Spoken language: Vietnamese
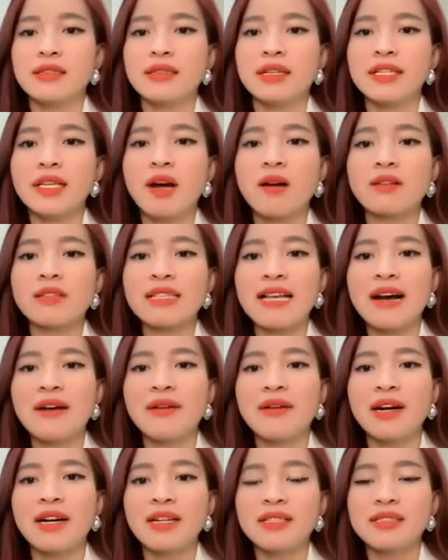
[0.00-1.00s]
là do làm
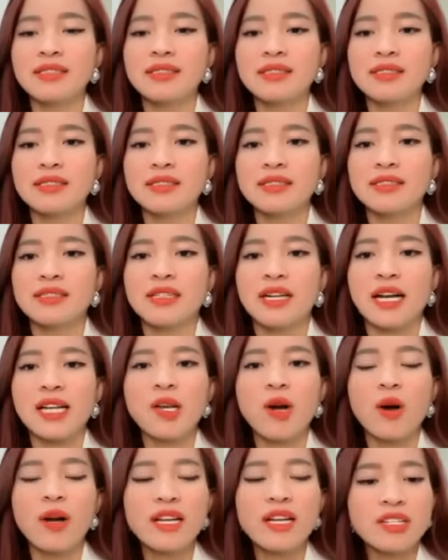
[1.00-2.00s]
sao hả?
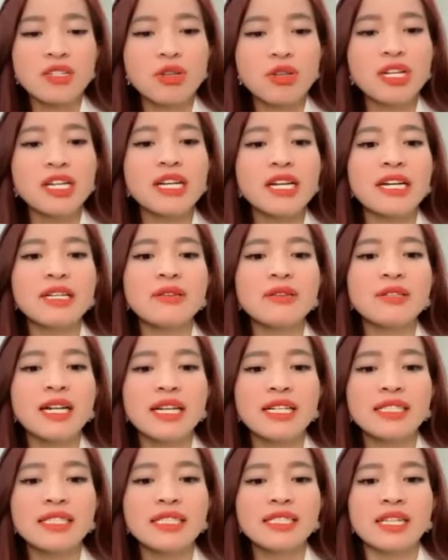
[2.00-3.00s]
Do cái suy nghĩ của các
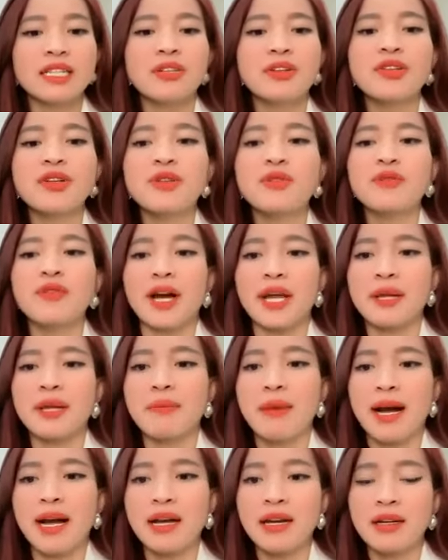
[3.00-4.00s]
anh chị nó như vậy
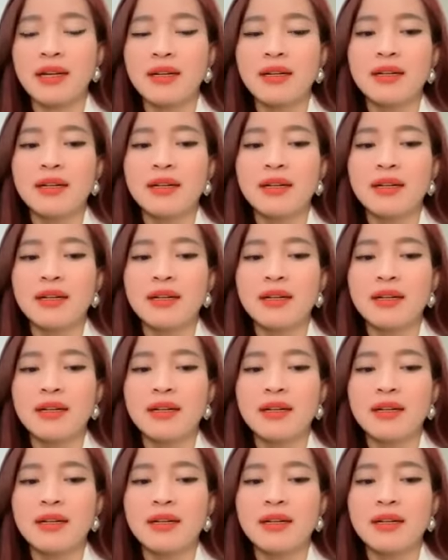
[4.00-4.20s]
mà.